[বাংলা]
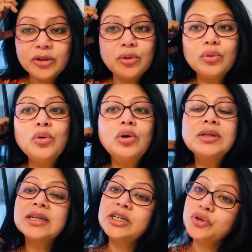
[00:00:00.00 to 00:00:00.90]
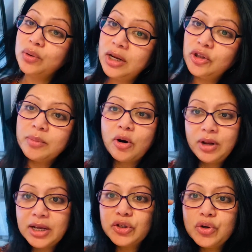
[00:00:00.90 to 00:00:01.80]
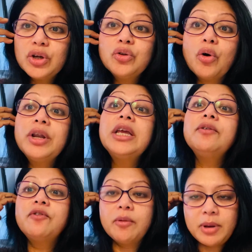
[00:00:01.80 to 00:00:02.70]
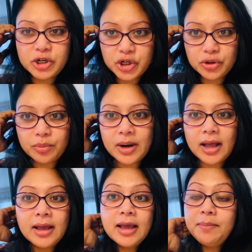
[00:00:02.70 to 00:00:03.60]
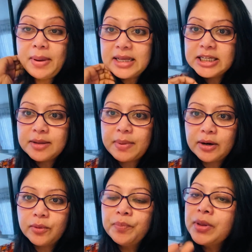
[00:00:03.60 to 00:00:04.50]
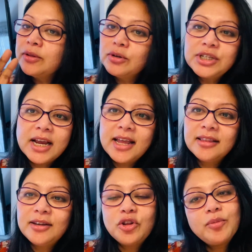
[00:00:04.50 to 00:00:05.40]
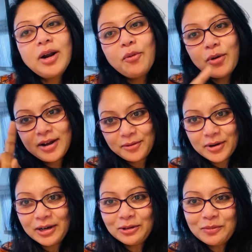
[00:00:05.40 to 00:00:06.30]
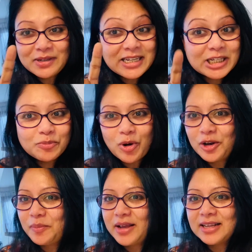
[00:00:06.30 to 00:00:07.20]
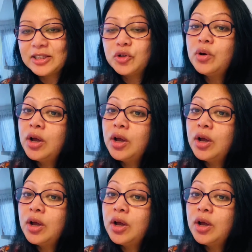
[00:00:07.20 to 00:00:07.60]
তো গুগল সার্চ করলেই তোমরা অনেক কিছুই কিন্তু অনেক ইনফরমেশন তোমরা পেয়ে যেতে পারো তো সেক্ষেত্রে তোমার ওখানে তুমি সিক্স পয়েন্ট পেয়ে যাচ্ছ